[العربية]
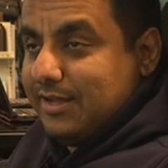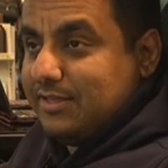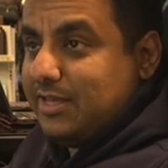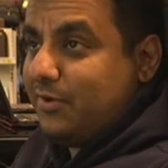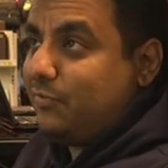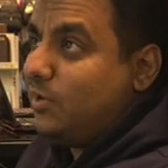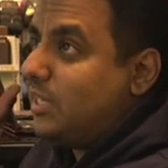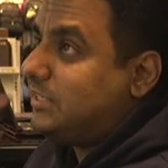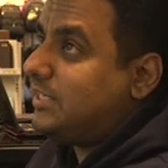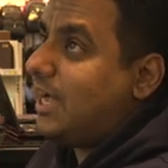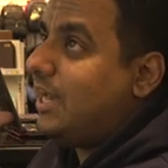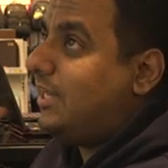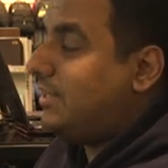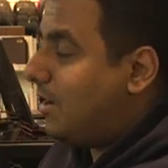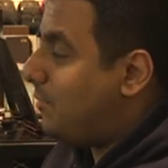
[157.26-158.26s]
تعرفون الاشياء
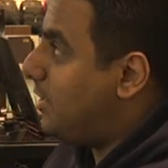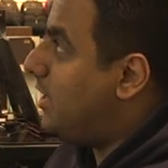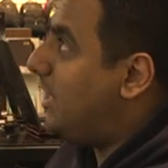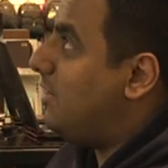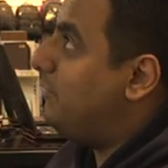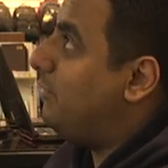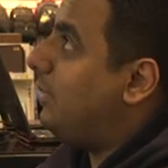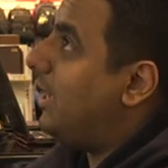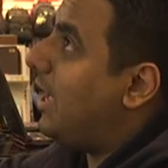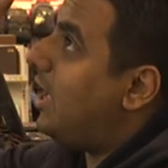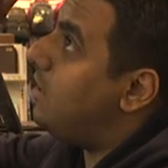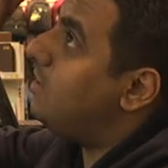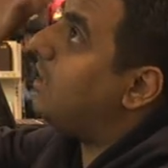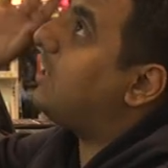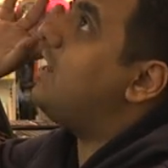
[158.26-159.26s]
اللي دائما نحلم
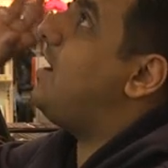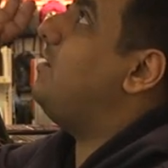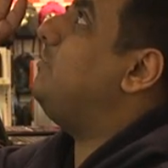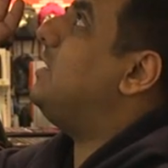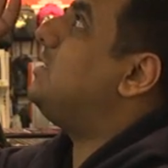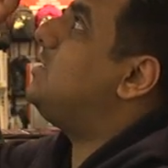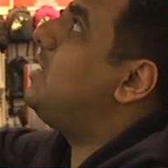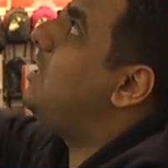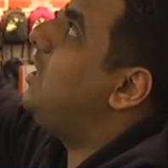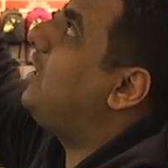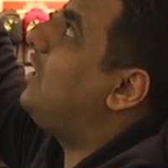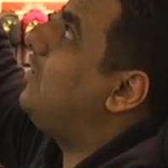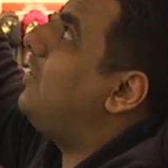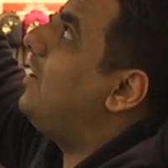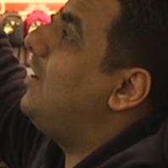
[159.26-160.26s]
فيها انك نايم على السرير
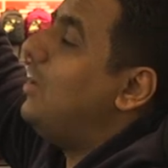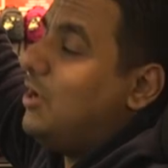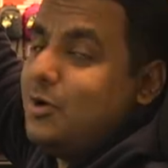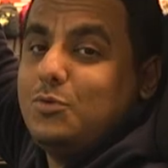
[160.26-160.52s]
كذا